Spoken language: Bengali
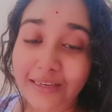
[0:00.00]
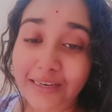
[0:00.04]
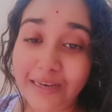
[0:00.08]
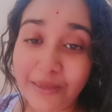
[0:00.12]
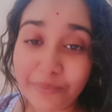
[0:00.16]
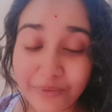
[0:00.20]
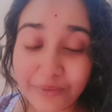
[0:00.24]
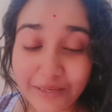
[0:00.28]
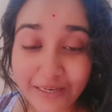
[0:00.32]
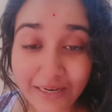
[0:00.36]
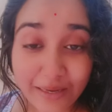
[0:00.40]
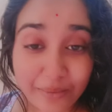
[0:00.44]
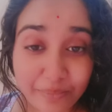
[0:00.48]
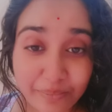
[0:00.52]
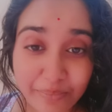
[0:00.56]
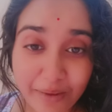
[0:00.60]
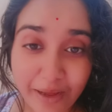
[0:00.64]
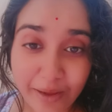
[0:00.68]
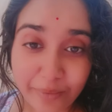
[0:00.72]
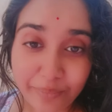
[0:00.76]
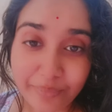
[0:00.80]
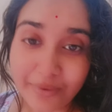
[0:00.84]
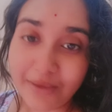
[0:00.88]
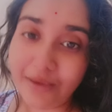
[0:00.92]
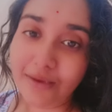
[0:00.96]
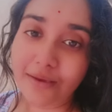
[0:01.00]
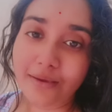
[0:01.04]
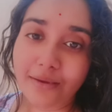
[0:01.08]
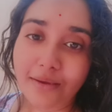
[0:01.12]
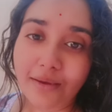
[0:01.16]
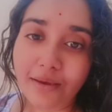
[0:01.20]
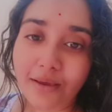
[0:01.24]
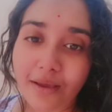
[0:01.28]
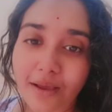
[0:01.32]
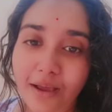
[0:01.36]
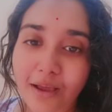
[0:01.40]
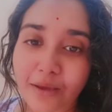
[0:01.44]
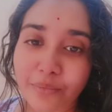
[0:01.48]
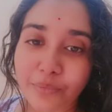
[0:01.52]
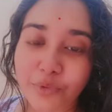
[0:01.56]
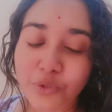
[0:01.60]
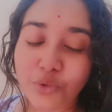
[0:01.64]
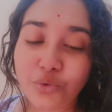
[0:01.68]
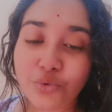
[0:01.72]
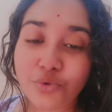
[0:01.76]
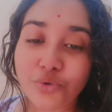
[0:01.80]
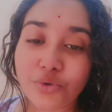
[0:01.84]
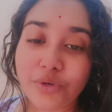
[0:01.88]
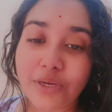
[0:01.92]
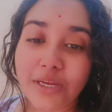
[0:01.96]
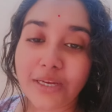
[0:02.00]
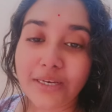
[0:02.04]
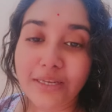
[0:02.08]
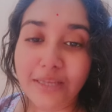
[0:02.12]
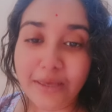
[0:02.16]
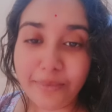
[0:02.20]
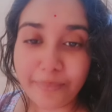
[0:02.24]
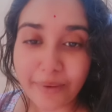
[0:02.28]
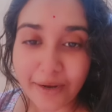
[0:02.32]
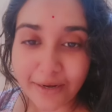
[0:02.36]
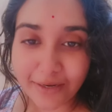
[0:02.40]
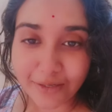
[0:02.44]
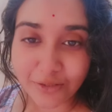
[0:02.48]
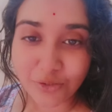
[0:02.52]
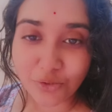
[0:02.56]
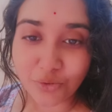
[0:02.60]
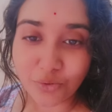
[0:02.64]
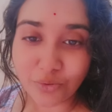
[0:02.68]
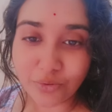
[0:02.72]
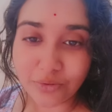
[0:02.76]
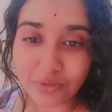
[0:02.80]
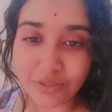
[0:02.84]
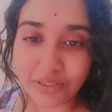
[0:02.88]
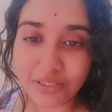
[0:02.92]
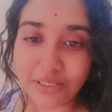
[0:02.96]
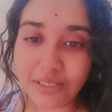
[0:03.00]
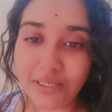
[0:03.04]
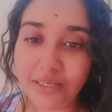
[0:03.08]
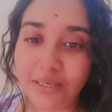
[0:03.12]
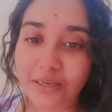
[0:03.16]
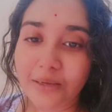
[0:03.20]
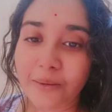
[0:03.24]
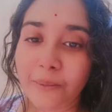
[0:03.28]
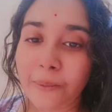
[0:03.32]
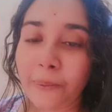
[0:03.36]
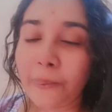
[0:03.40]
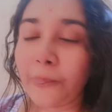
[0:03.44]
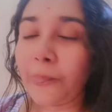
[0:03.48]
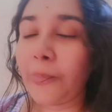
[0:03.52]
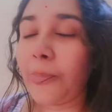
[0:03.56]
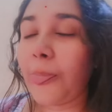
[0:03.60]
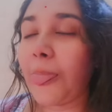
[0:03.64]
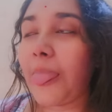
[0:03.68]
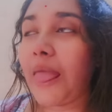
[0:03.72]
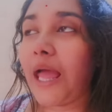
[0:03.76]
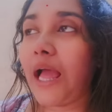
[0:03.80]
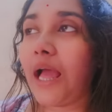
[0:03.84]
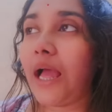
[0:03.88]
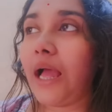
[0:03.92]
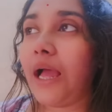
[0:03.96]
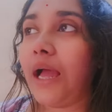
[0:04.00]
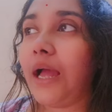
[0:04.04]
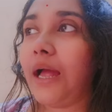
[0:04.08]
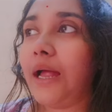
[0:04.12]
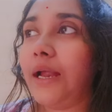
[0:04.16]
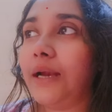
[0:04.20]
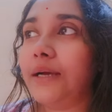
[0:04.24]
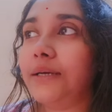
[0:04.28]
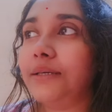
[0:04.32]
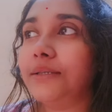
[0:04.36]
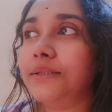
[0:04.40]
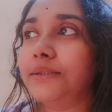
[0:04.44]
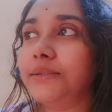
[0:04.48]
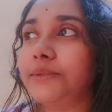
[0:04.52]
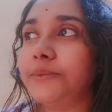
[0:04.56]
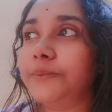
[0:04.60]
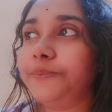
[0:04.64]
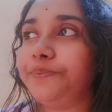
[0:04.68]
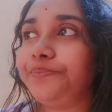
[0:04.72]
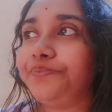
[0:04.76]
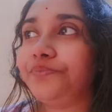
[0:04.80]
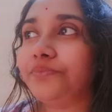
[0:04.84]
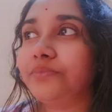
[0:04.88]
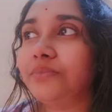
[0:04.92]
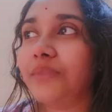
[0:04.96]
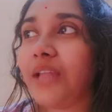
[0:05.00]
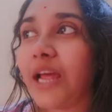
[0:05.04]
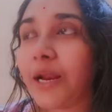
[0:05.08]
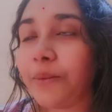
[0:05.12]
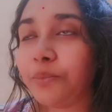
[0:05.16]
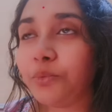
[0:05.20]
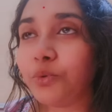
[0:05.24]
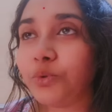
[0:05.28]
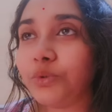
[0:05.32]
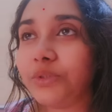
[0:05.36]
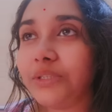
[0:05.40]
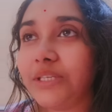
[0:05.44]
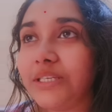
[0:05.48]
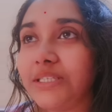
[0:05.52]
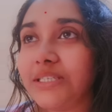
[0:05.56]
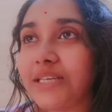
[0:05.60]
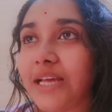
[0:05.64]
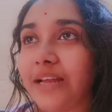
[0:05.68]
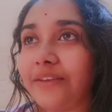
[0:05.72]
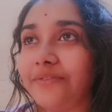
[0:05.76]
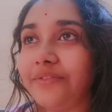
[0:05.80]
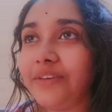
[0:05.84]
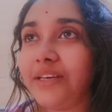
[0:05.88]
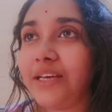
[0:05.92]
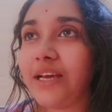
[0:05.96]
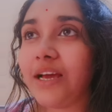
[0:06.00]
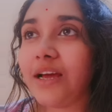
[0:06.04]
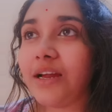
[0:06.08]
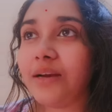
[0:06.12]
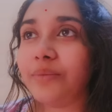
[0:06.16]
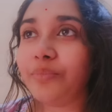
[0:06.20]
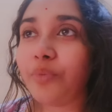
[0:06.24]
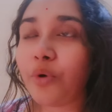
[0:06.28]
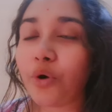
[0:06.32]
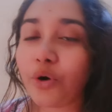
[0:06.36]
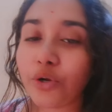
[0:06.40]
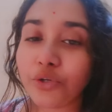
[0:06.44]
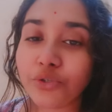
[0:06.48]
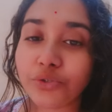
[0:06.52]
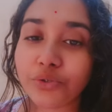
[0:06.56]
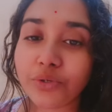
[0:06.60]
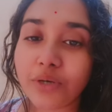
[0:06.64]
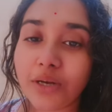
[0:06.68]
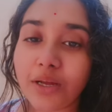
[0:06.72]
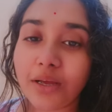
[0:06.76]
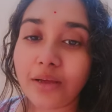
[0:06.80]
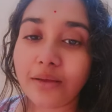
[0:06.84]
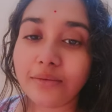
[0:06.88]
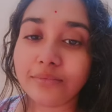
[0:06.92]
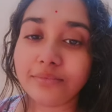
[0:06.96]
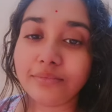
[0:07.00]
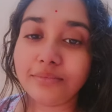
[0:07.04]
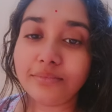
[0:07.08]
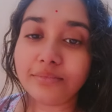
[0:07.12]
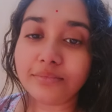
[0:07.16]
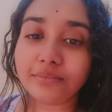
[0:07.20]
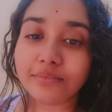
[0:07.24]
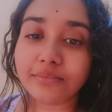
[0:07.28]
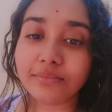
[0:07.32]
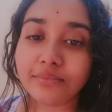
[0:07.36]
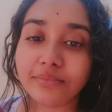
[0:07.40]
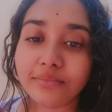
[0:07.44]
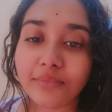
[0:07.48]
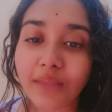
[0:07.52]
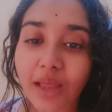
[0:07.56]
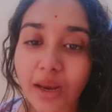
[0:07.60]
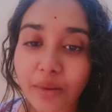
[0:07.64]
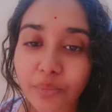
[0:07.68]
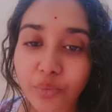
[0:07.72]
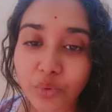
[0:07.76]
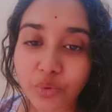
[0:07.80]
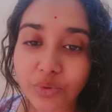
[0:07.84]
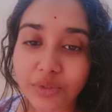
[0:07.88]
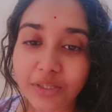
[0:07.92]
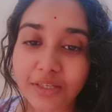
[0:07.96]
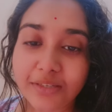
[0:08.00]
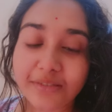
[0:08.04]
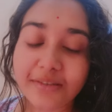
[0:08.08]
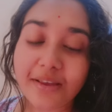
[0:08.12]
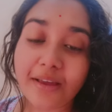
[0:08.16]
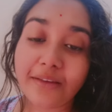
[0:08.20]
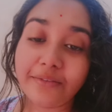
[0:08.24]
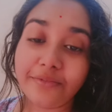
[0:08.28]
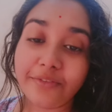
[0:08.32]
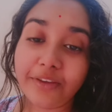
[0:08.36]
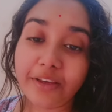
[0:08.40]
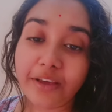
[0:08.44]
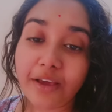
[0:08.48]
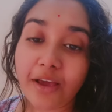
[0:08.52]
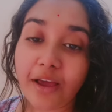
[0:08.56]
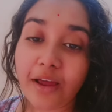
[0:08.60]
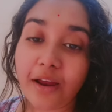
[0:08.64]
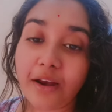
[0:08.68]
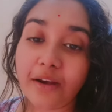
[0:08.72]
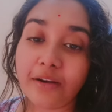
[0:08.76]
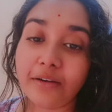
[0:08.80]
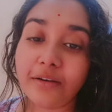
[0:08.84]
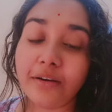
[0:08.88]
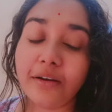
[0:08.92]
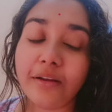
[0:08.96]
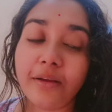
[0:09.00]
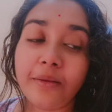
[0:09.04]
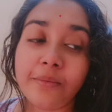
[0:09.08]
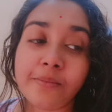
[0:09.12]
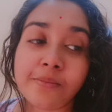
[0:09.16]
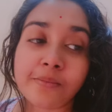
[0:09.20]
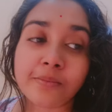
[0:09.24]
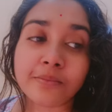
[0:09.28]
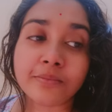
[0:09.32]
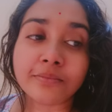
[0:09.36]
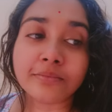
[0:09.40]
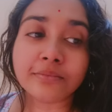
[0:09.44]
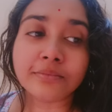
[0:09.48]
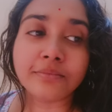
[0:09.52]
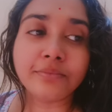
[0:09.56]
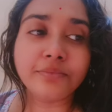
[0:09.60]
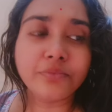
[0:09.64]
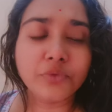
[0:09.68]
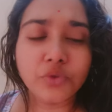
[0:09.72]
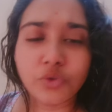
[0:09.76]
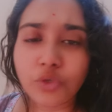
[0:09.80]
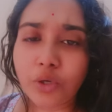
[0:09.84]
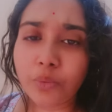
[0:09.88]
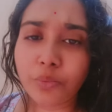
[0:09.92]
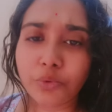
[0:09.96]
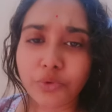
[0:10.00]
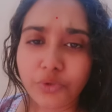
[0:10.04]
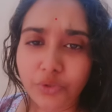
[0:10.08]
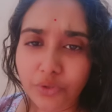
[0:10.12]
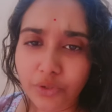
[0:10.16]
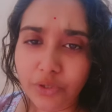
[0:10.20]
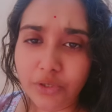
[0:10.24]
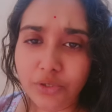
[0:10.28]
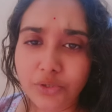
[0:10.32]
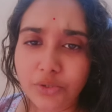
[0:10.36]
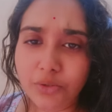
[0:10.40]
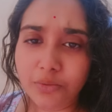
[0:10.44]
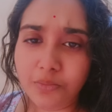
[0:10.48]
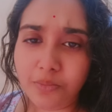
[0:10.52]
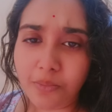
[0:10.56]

কিরম ভাবে আমি দুটোকে নিয়ে ম্যানেজ করছি আর তার মধ্যে সানভিকার পড়াশোনা তার মধ্যে সানভিকার সমস্ত কিছু